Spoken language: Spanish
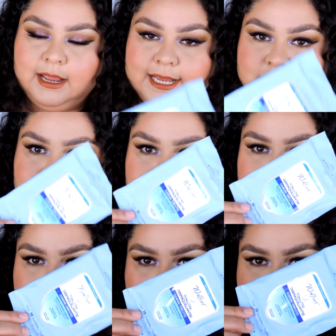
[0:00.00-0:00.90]
Eso
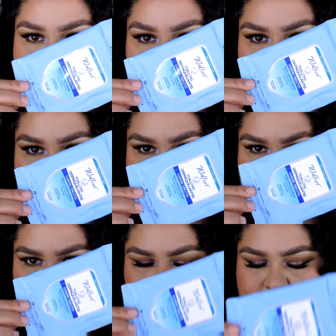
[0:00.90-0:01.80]
sí, traen
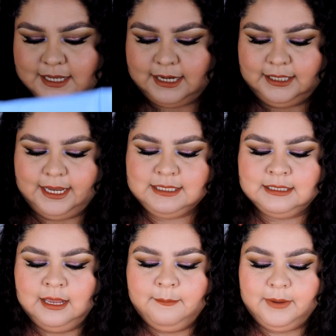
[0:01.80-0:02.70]
poquitas, nada más traen
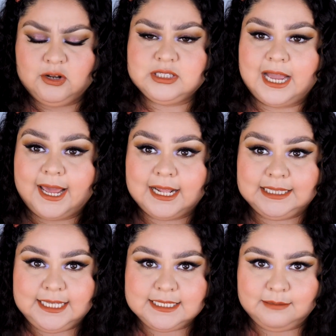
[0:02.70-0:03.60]
10, pero están
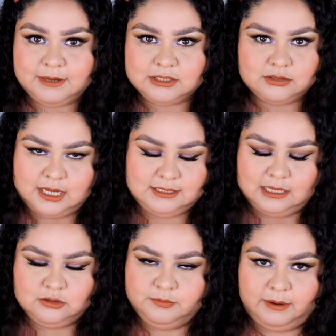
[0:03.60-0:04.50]
grandísimas, o sea,
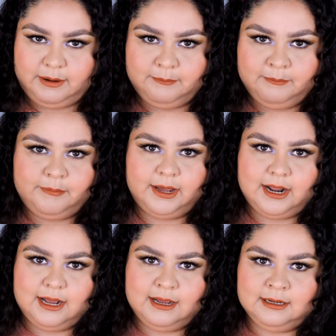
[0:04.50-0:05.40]
están súper bien
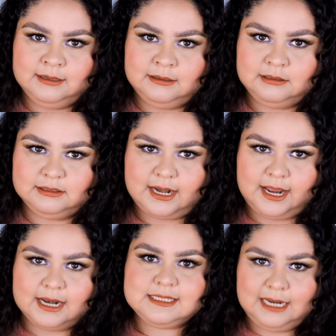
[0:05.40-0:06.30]
para
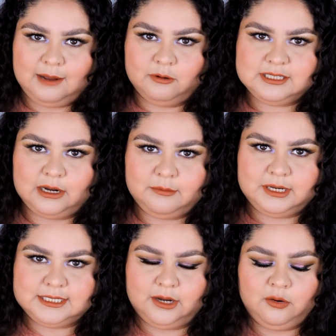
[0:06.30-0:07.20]
traerlas en la bolsa, como
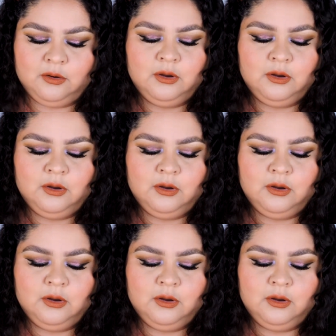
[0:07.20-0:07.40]
les digo.